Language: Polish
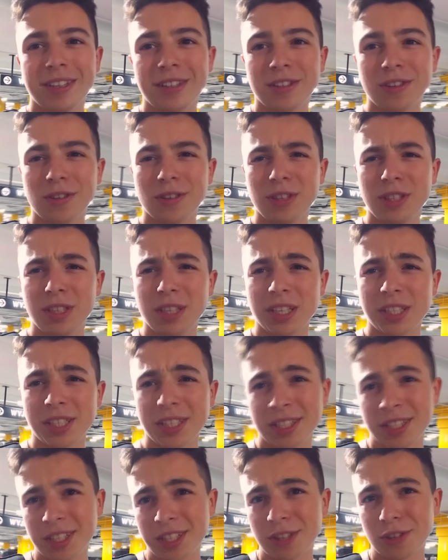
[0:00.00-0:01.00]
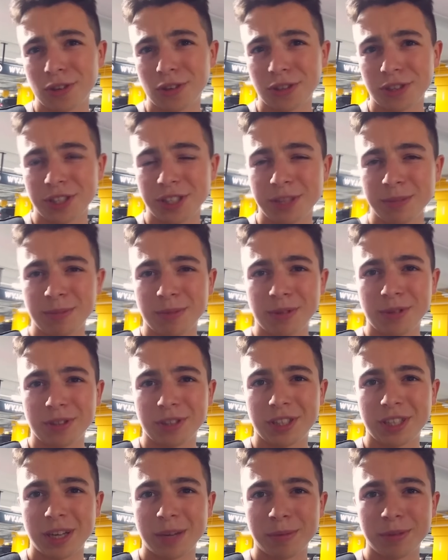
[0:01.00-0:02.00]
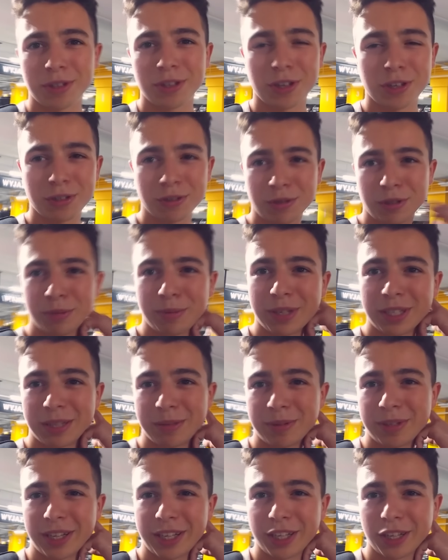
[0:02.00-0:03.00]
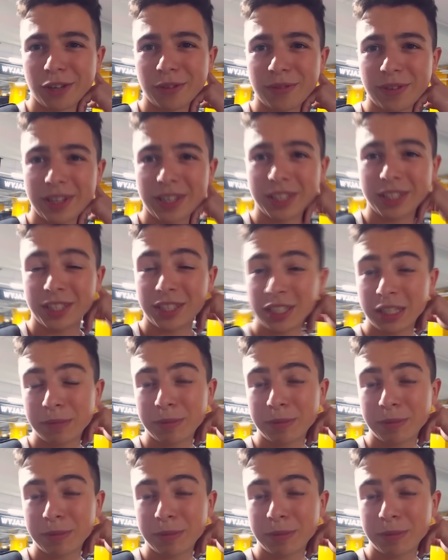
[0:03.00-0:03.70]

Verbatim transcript: no i jeszcze jesteście dorośli, bo trzeba być dorosłym chyba, żeby na niego wejść.